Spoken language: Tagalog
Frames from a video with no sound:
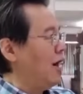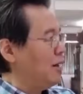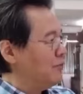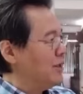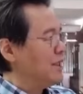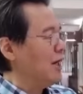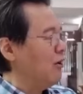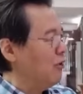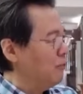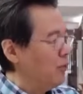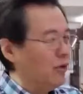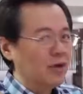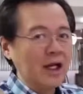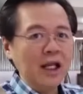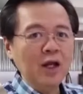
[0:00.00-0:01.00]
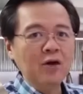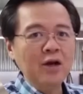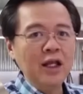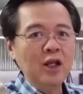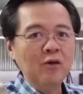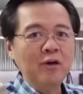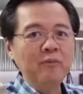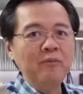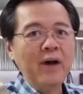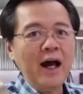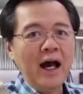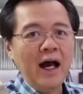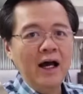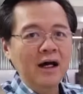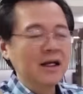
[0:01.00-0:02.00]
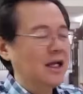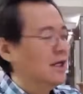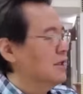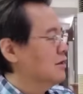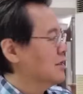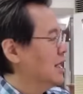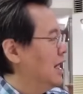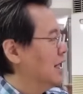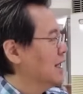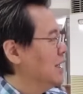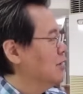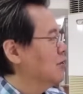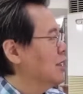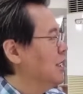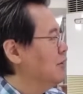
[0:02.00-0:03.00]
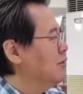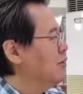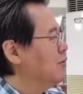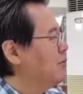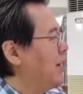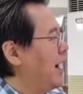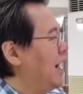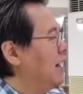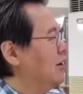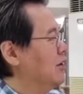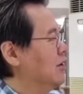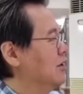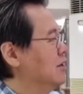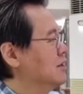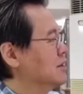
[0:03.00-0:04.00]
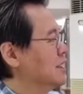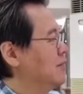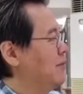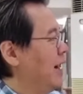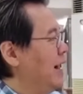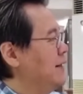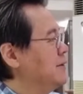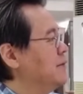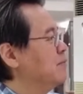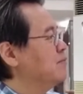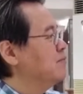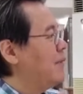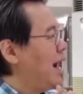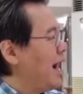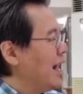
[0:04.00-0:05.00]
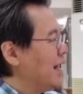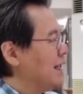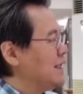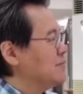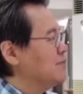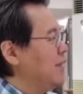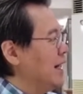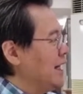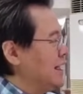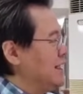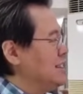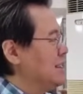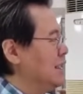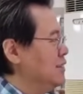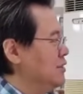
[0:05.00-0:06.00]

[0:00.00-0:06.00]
habang ako po, galaw-galaw ang paa. Yan, ginagalaw-galaw ko pa ako. Diba? Bakit? Makikita